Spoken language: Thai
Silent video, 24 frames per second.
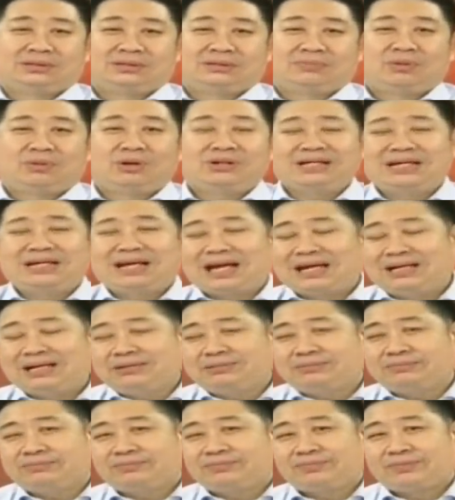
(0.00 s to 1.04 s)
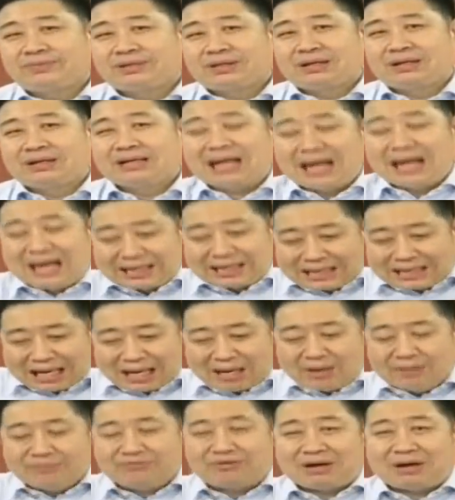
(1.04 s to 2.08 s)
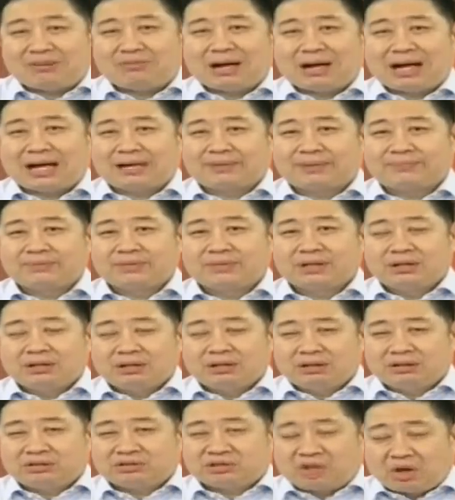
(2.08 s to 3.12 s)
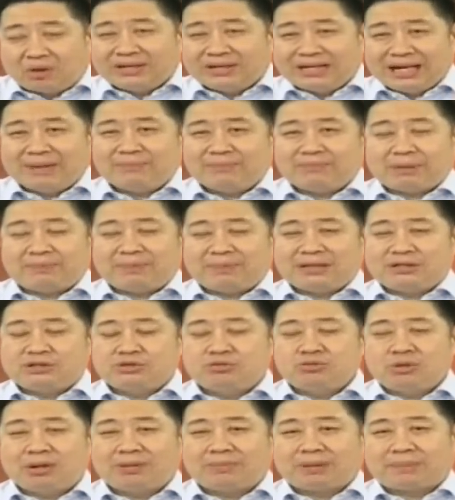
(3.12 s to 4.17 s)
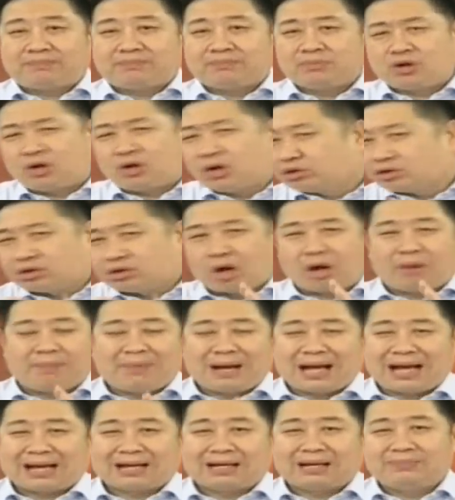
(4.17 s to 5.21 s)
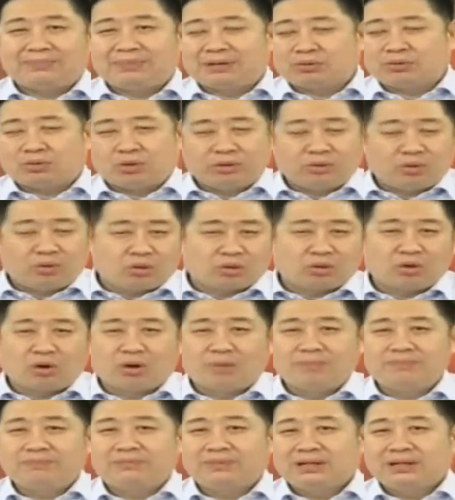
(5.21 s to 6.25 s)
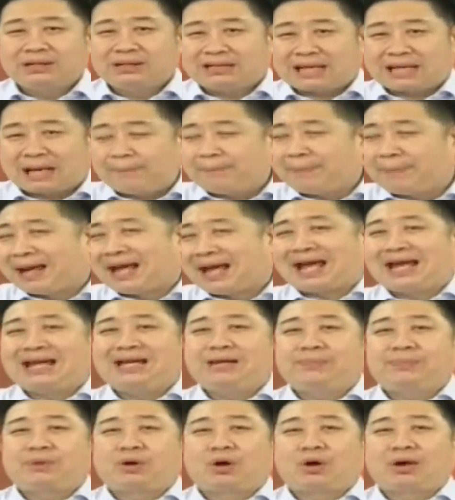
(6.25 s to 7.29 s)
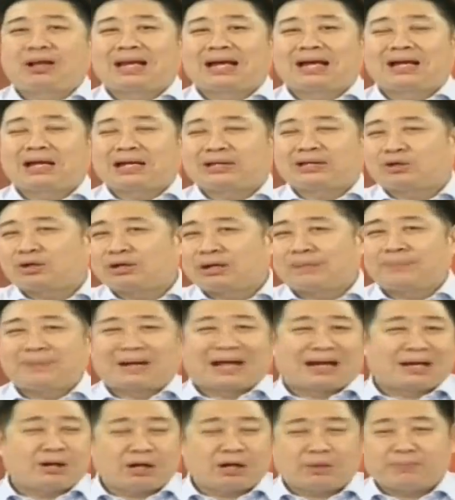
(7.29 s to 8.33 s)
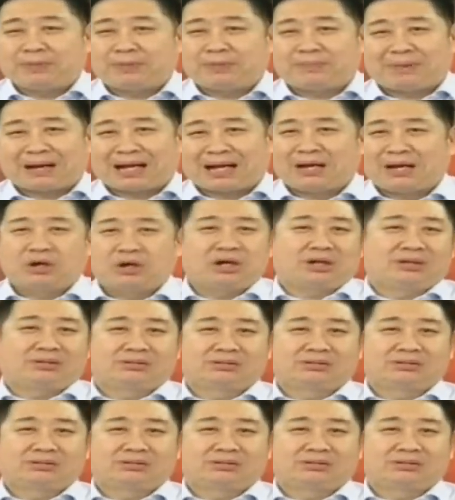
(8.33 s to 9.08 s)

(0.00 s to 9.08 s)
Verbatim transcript: เพราะฉะนั้นกำลังจะเล่าให้ฟังว่าตอนนี้มันเป็นช่วงแบบข้อต่อมากเลยเหมือนคนหกล้มทำแผลเรียบร้อยแล้วไอ้ตอนทำแผลแล้วเราปิดแผลแล้วก็